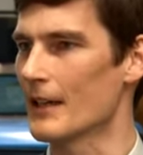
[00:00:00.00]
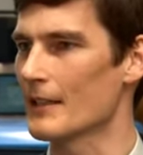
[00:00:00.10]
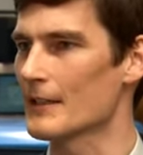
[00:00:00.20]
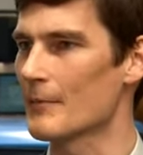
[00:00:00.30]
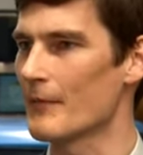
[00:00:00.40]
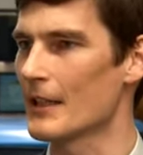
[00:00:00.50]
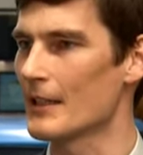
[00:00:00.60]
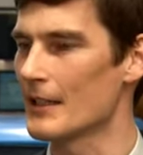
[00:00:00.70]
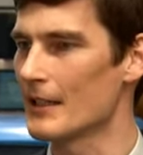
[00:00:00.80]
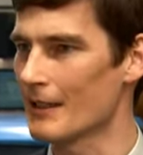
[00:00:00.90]
Es gibt
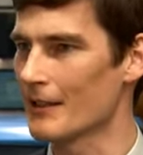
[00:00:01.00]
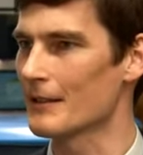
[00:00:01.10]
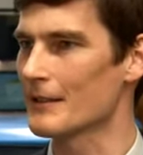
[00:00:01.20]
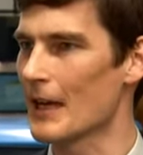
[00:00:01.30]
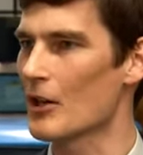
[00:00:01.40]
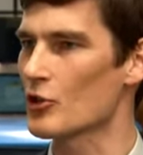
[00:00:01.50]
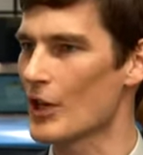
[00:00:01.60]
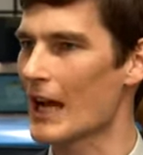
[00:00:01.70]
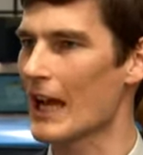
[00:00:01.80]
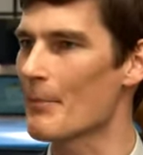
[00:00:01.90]
welche, die äh, sehr
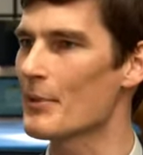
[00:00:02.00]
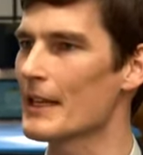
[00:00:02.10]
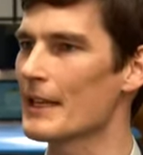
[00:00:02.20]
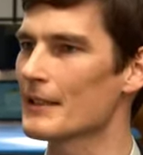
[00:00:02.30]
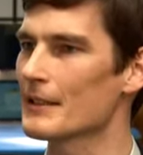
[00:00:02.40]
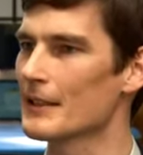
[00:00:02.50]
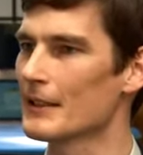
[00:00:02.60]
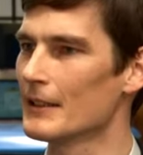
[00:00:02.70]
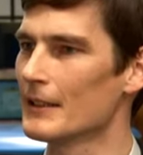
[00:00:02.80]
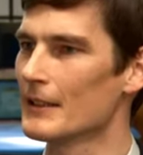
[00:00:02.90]
stark ablehnend
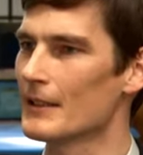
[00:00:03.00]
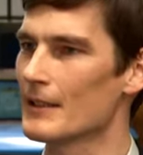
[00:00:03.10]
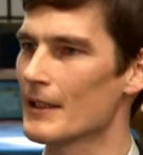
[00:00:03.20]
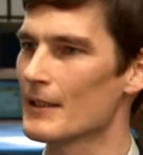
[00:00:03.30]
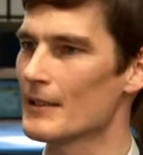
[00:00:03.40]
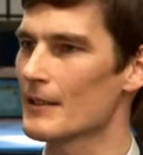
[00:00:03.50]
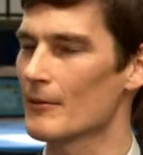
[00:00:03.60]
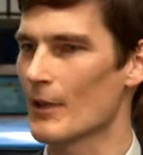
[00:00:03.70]
sind.